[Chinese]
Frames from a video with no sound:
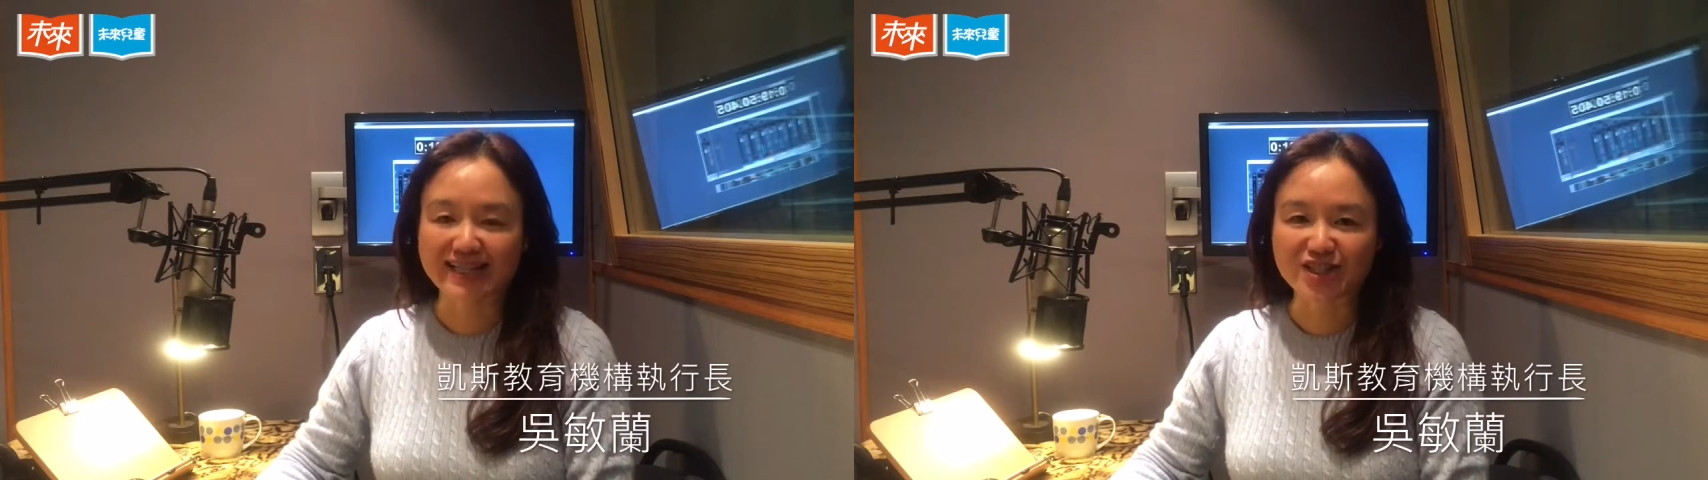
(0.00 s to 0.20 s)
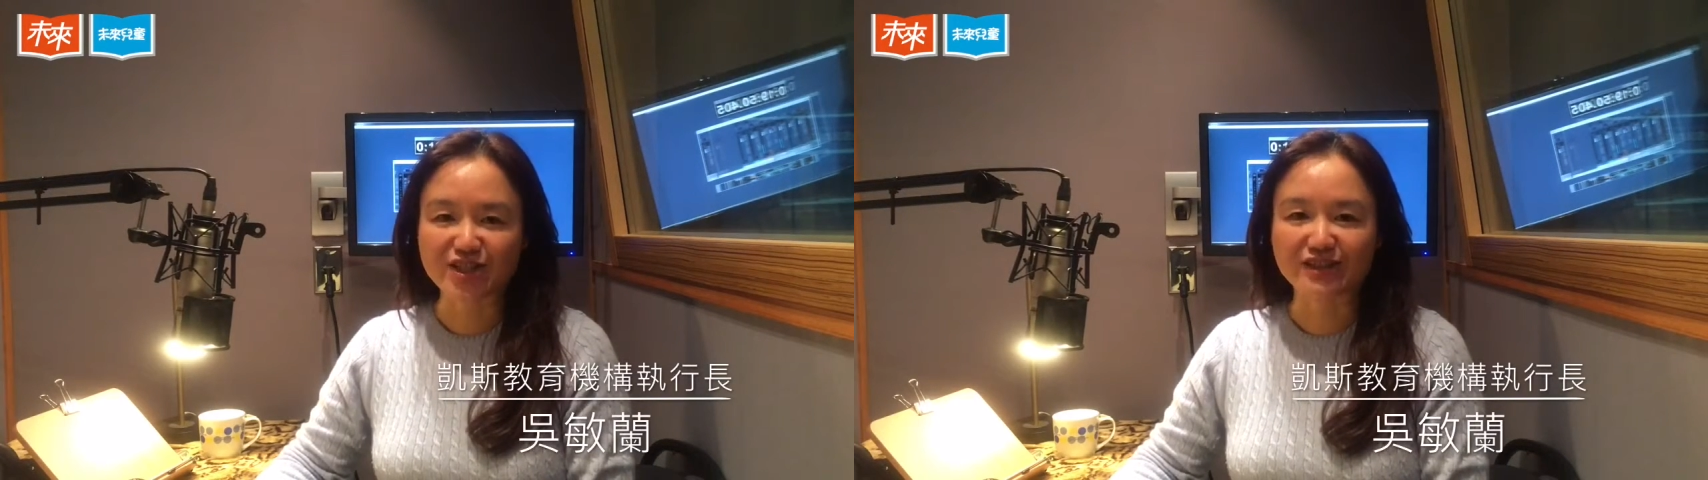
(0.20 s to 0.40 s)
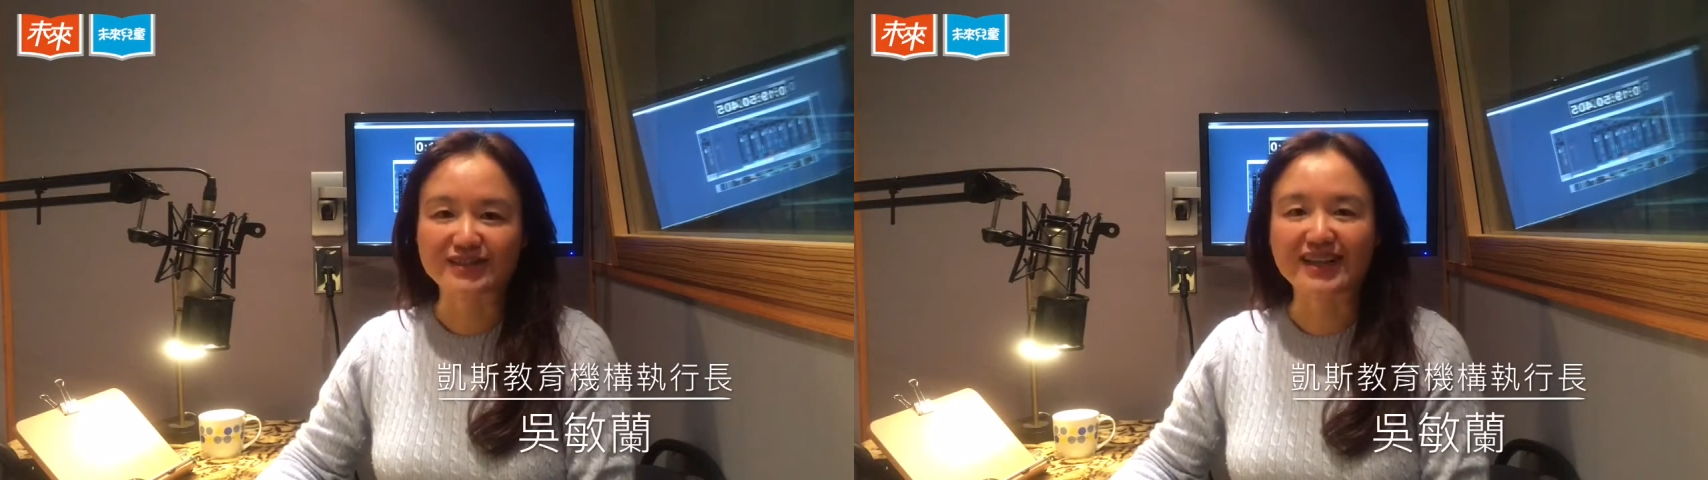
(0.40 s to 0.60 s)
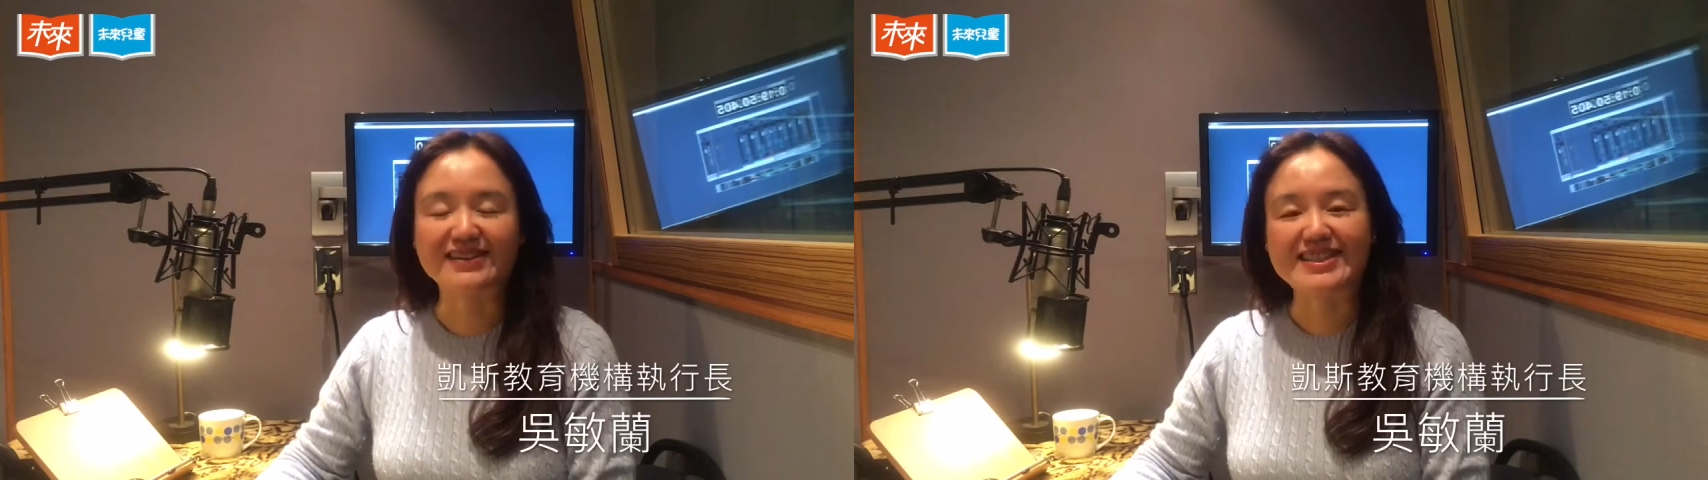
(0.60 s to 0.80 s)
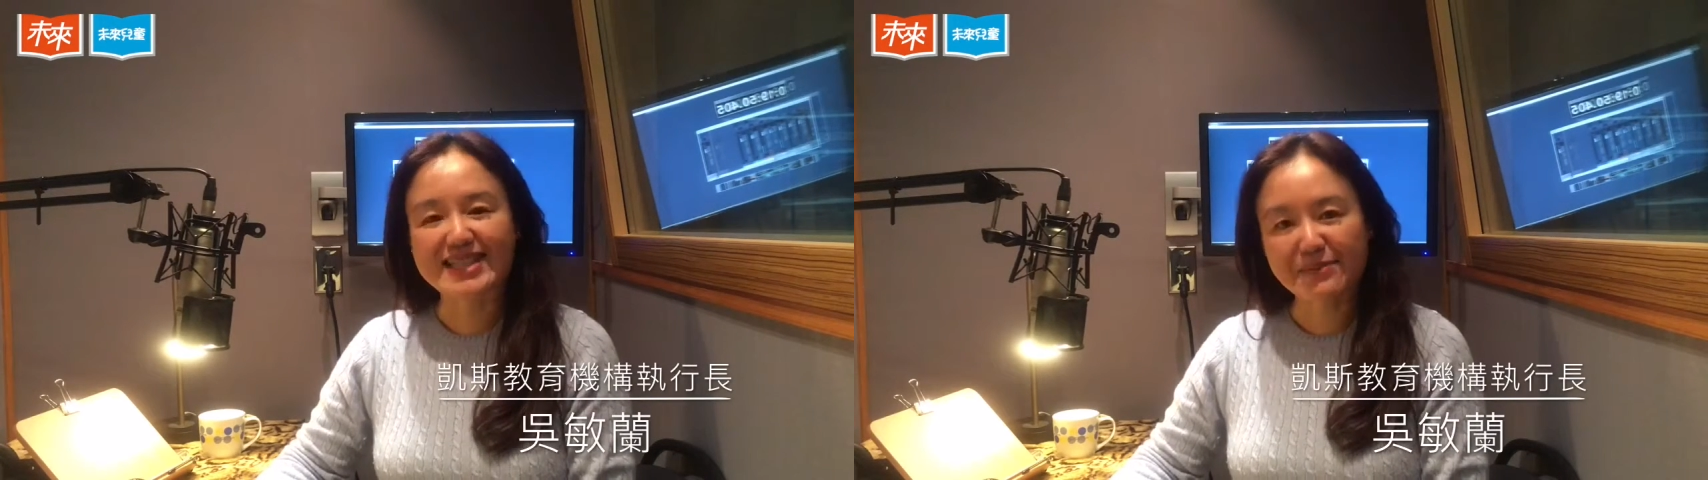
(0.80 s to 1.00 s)
and Joe 到
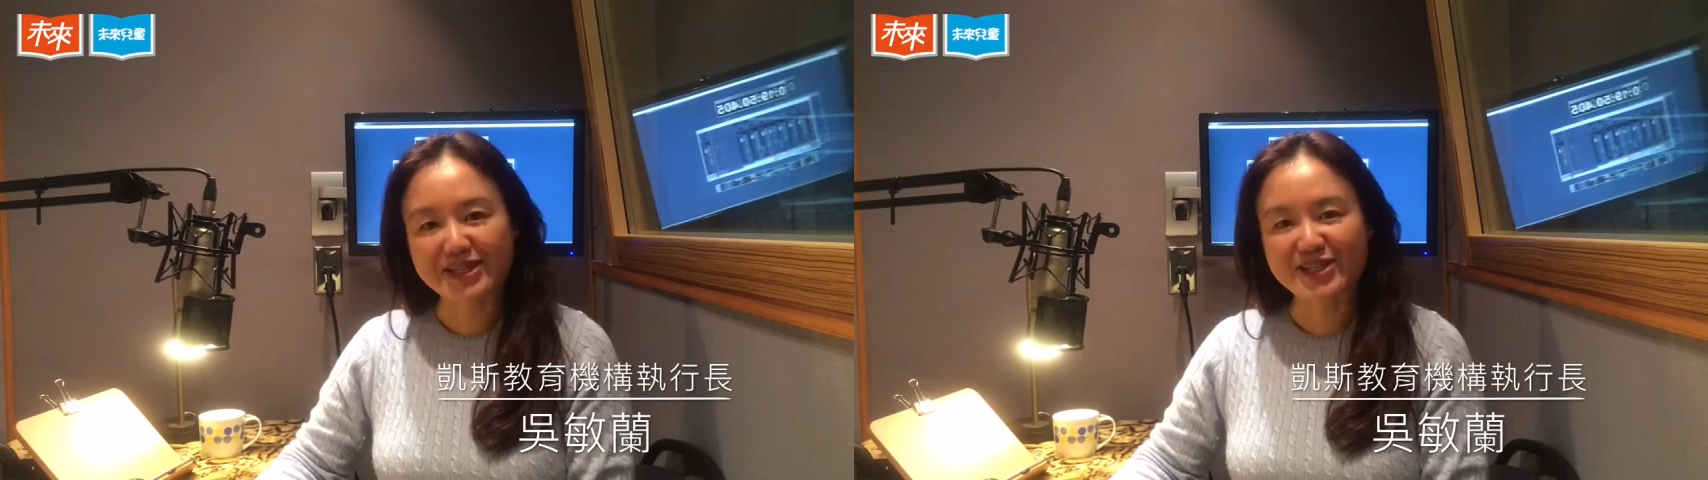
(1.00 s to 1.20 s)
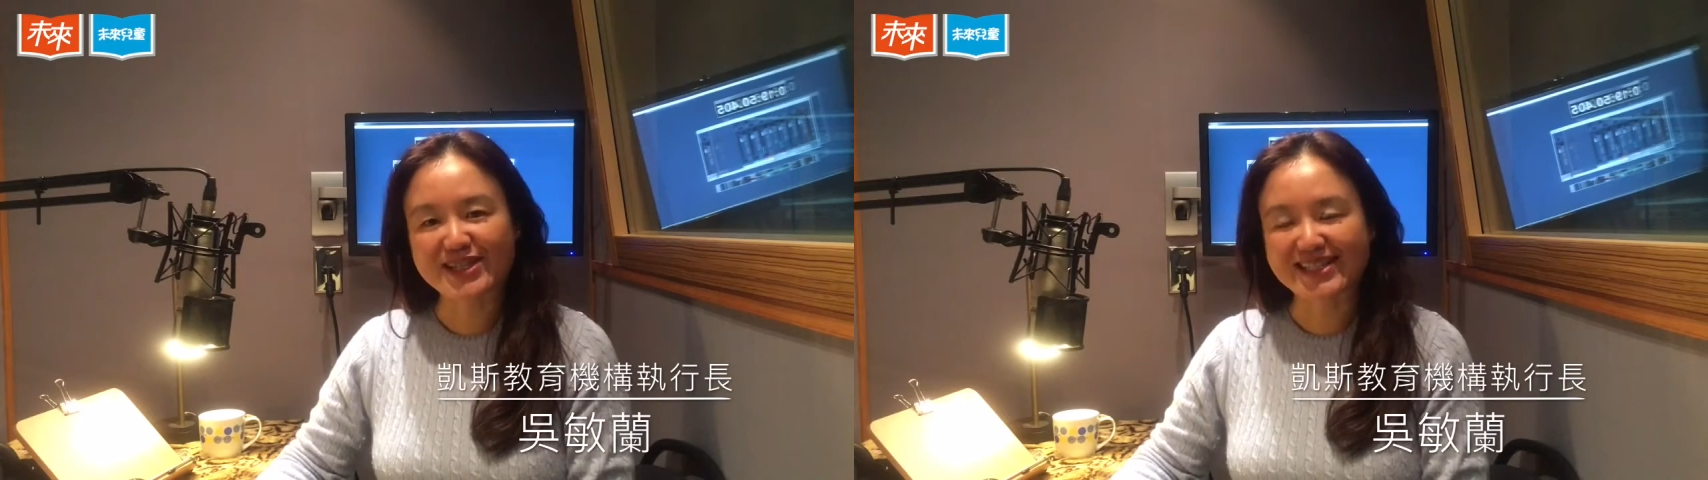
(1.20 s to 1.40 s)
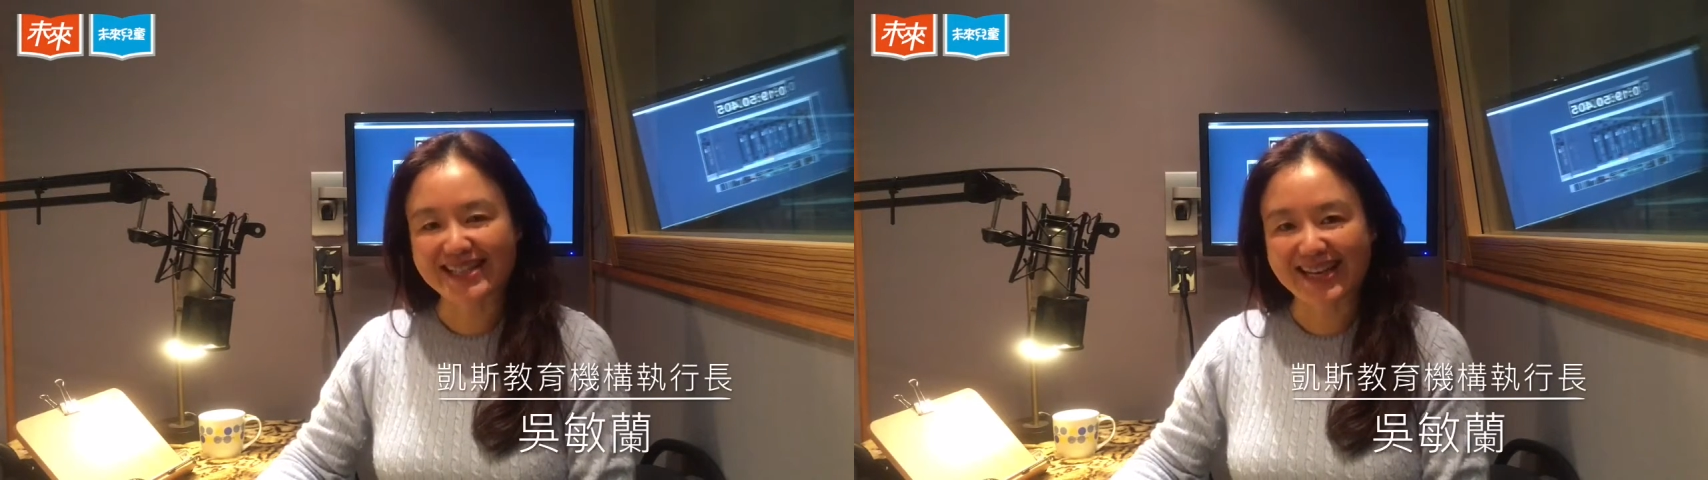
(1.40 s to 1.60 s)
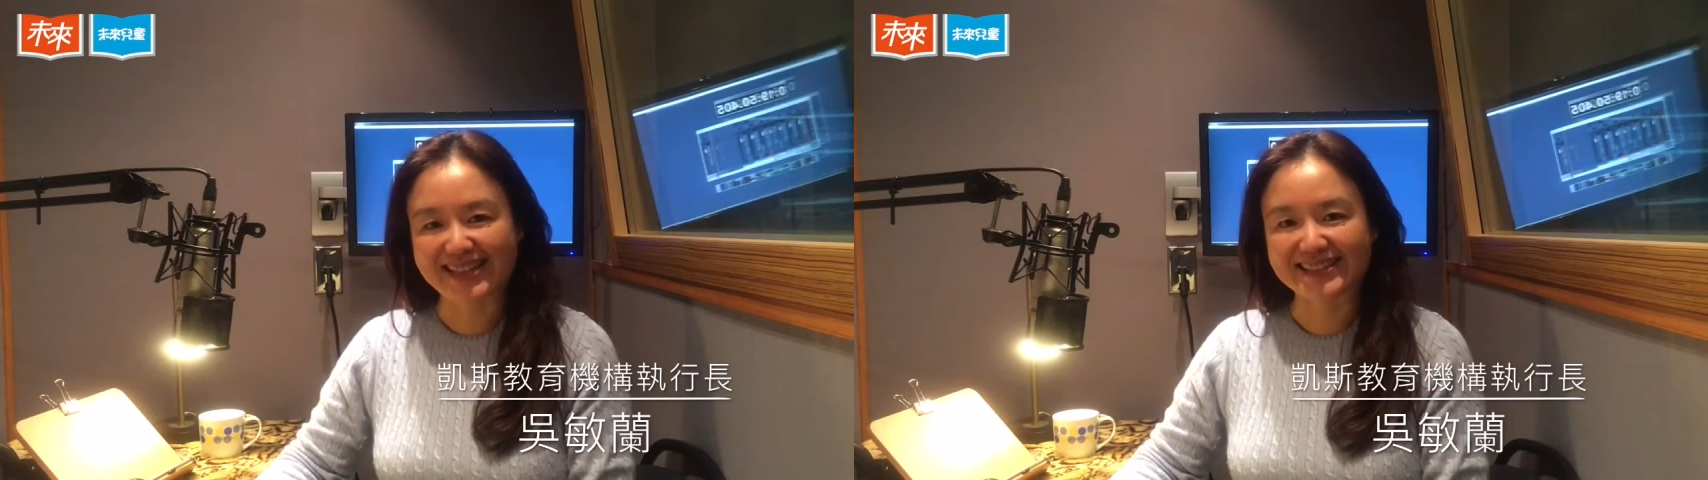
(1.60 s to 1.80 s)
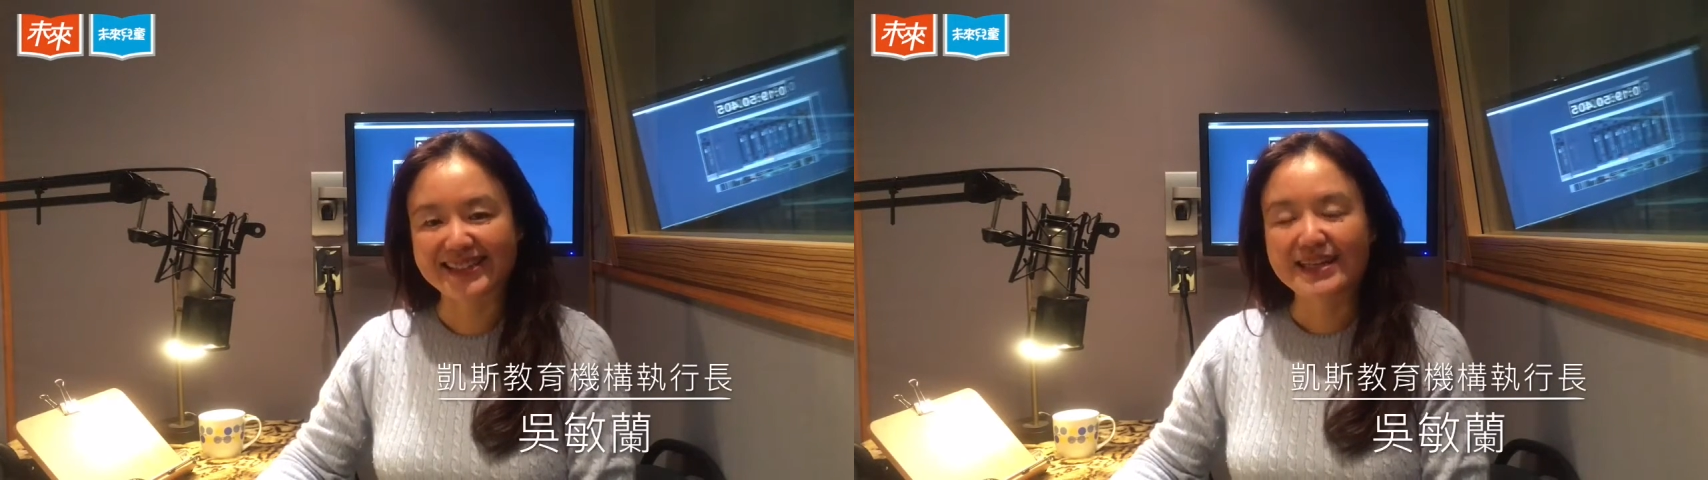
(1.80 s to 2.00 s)
了三明治的店。